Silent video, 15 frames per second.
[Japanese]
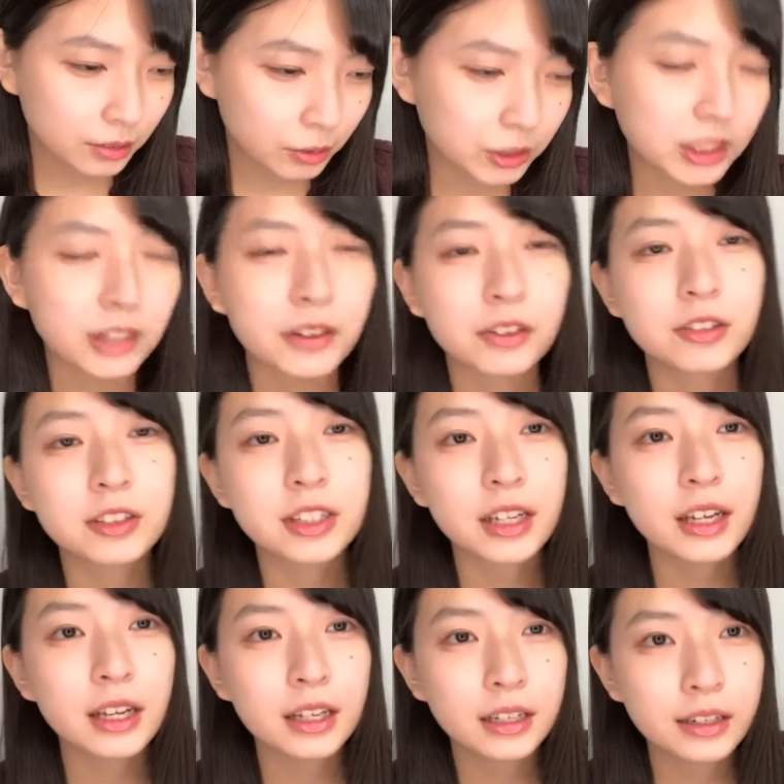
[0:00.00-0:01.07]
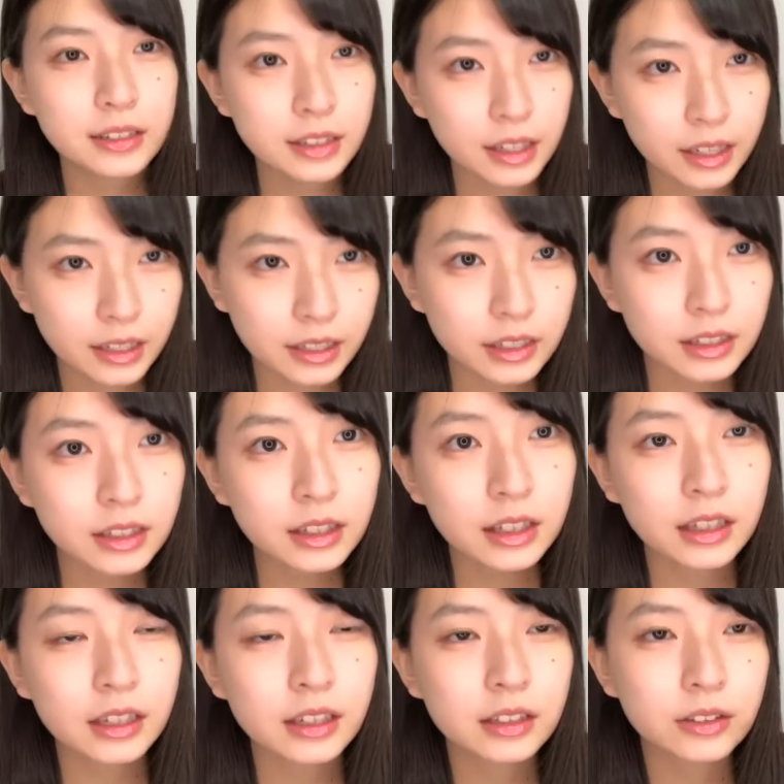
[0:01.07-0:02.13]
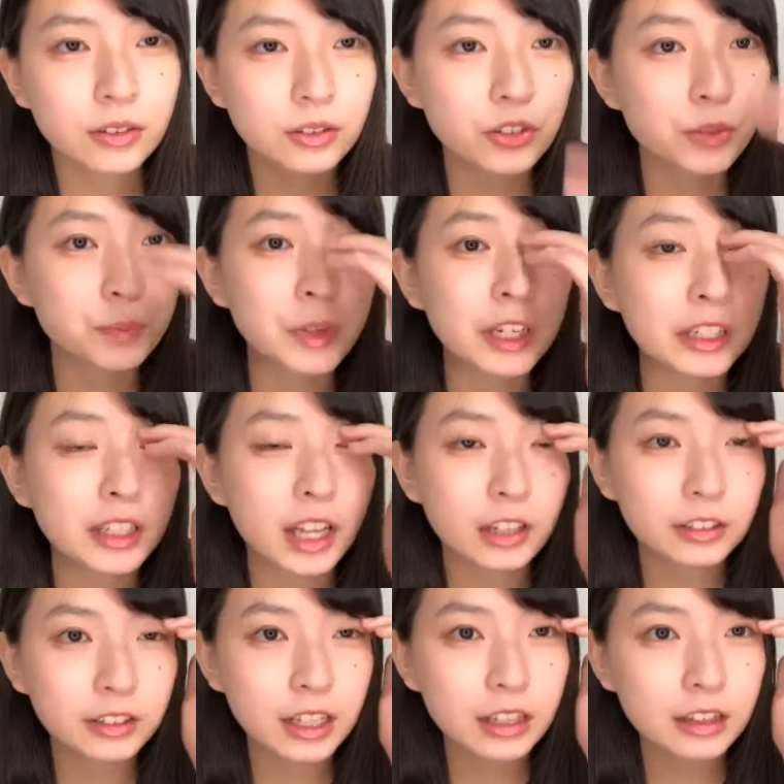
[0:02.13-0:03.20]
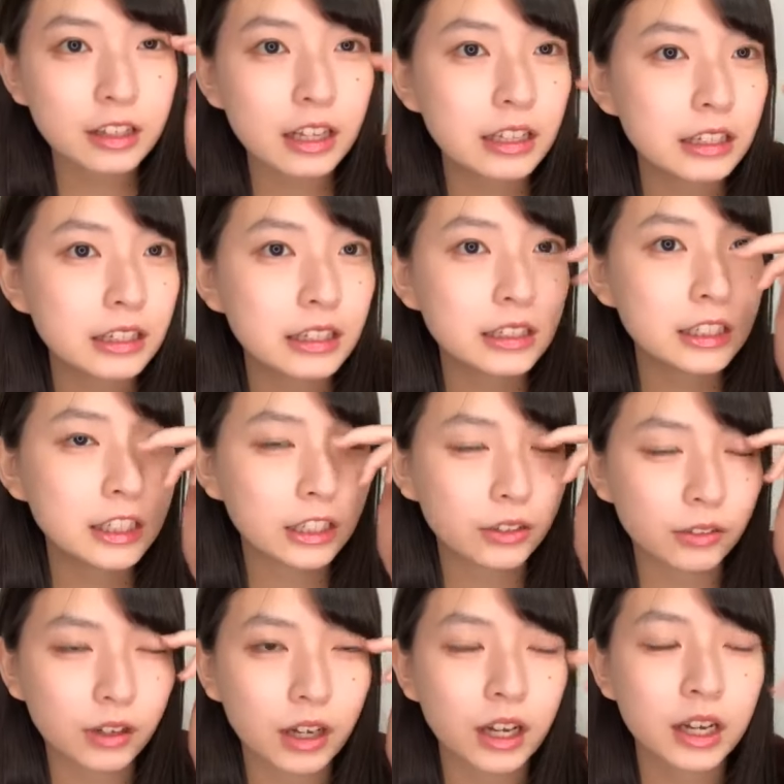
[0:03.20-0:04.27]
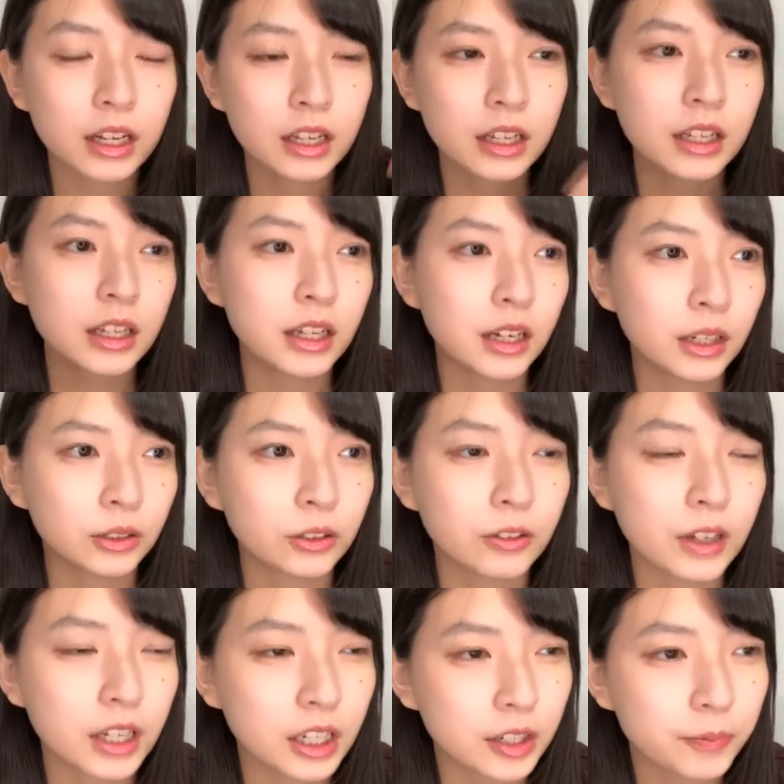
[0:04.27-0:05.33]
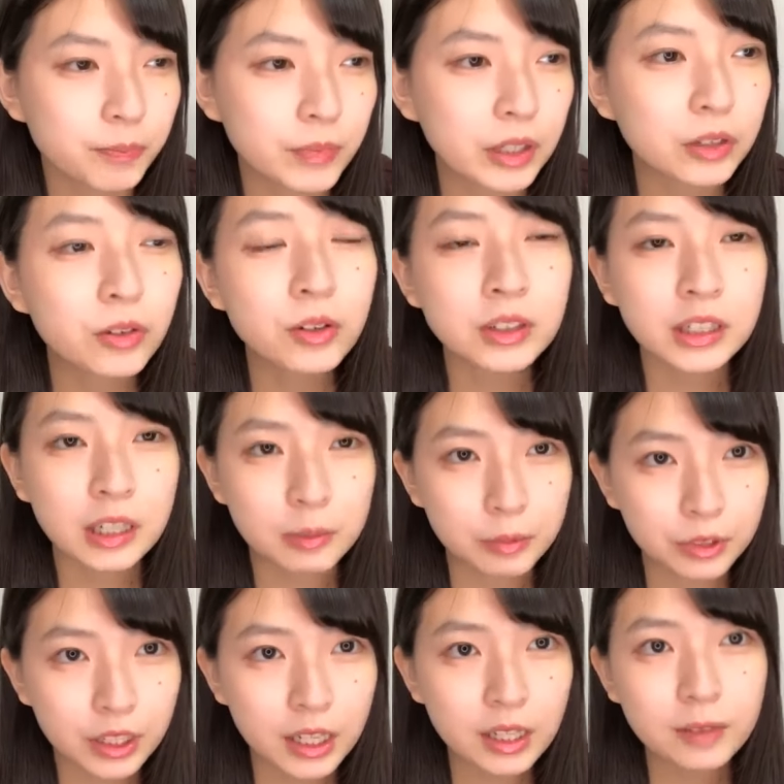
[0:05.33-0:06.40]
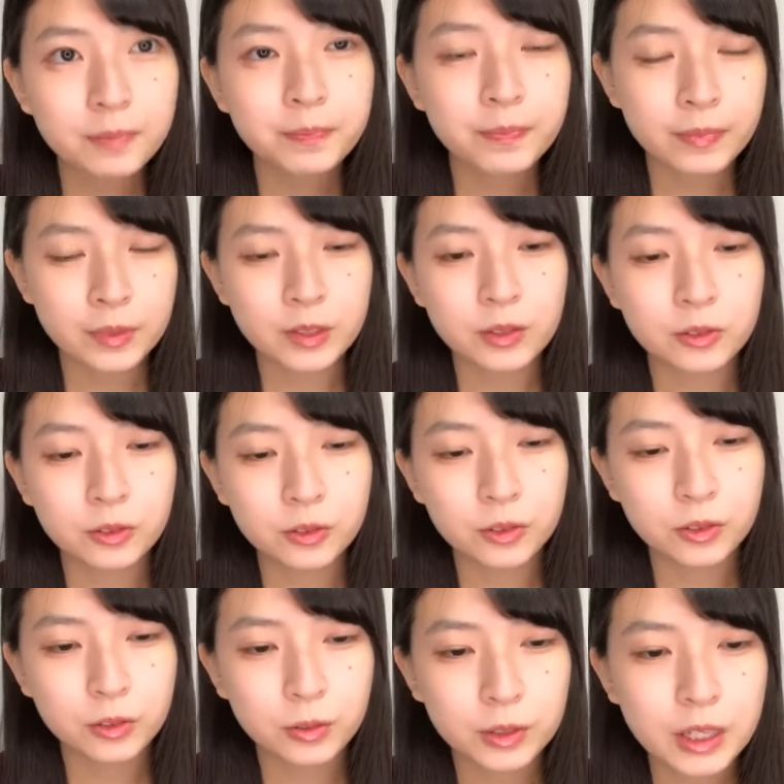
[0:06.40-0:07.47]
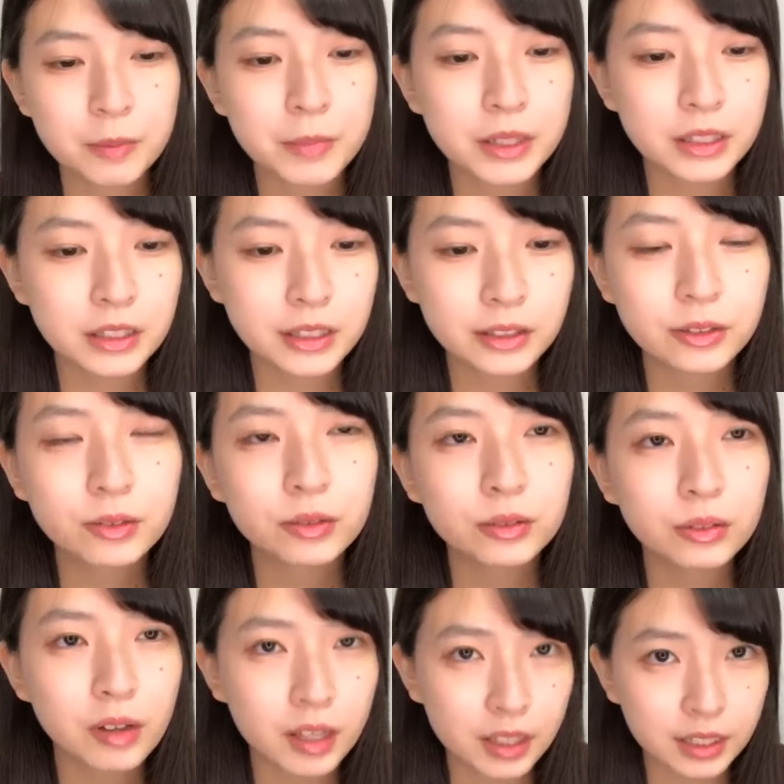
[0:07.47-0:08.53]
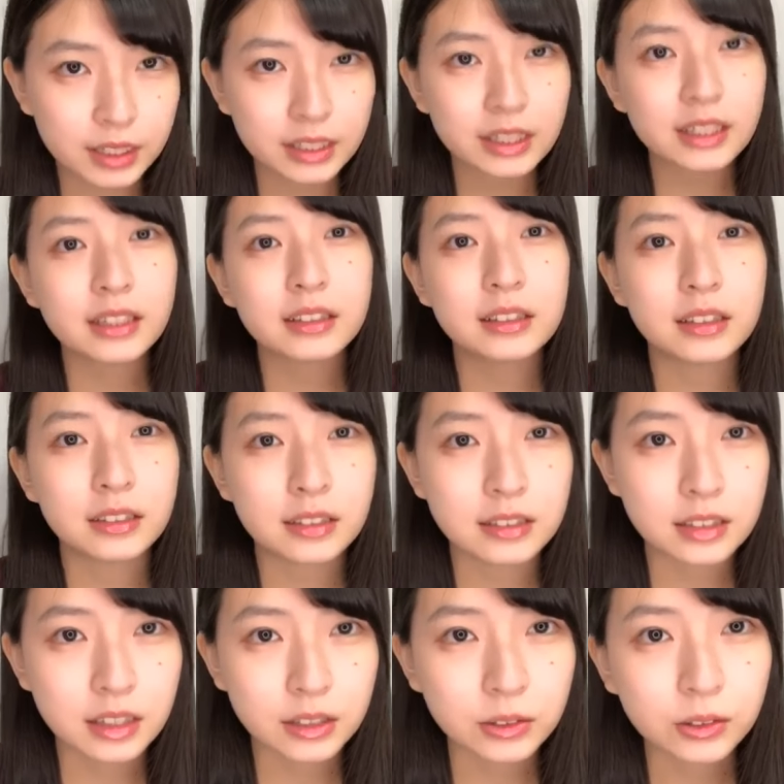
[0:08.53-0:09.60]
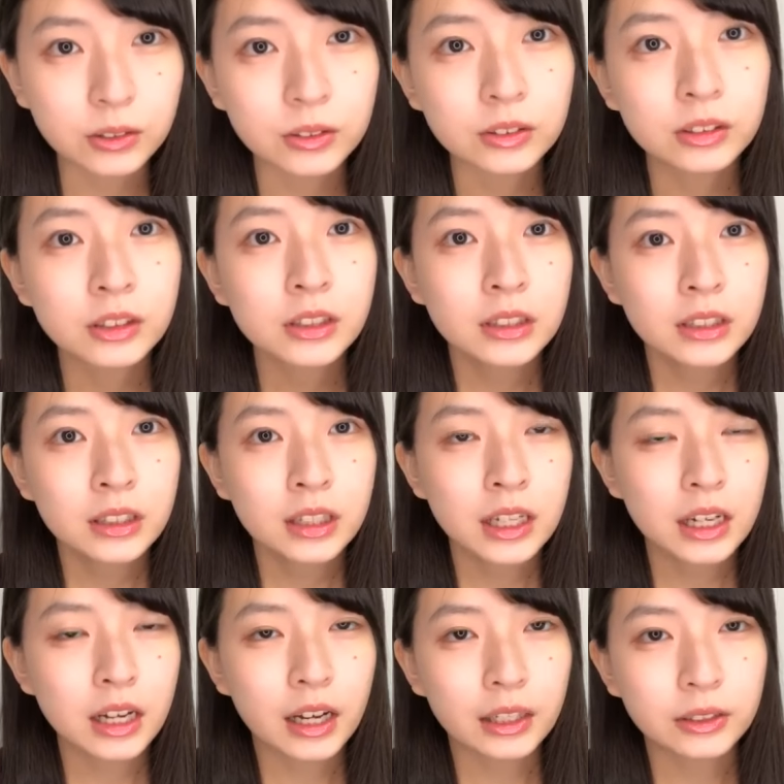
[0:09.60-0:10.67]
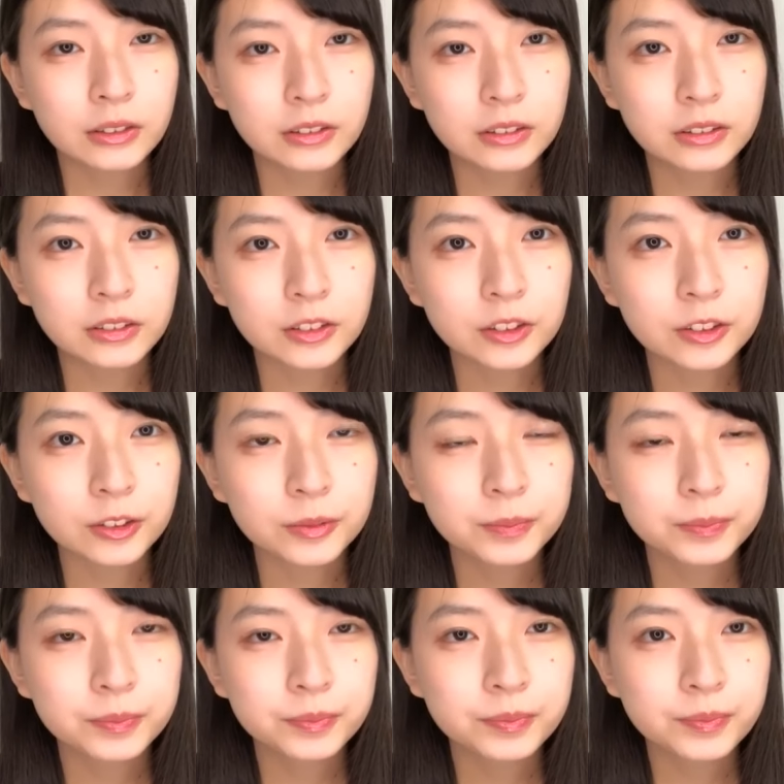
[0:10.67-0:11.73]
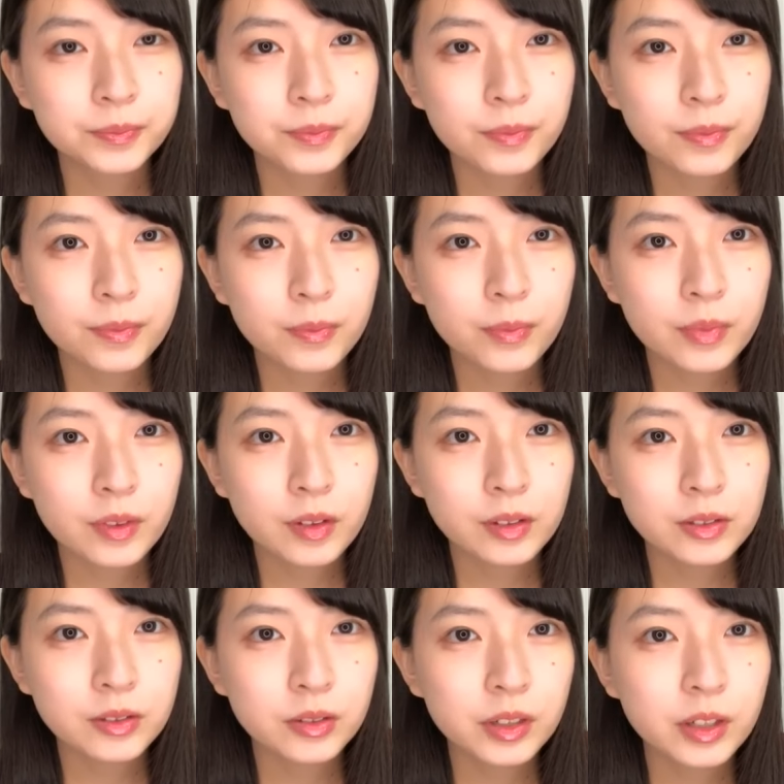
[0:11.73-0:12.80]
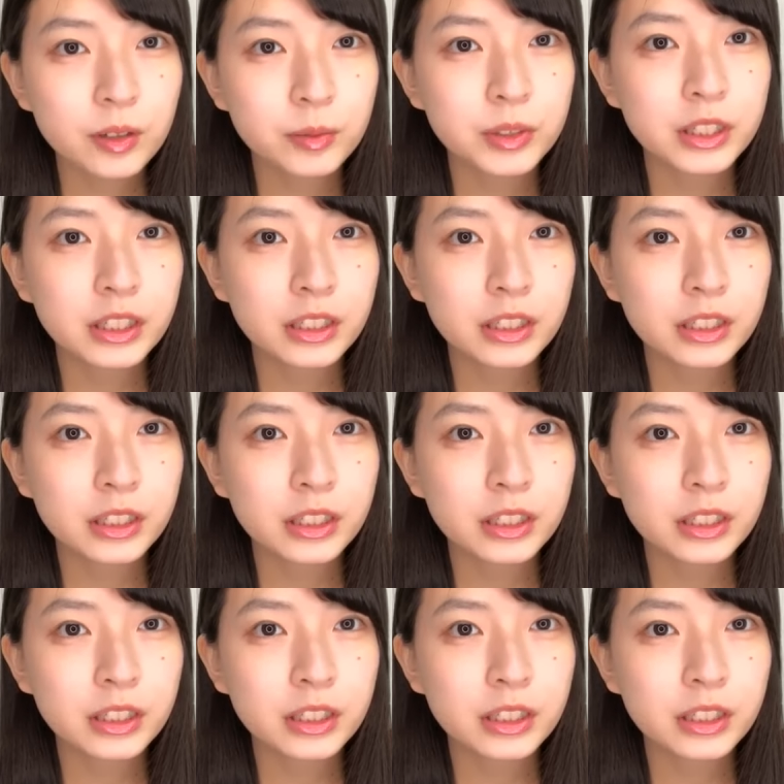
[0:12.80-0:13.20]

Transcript: 沖縄国際映画祭での出品がなくなったりだとかあとは今回もねその現場に行くことはできなかったんですけどあのそれでも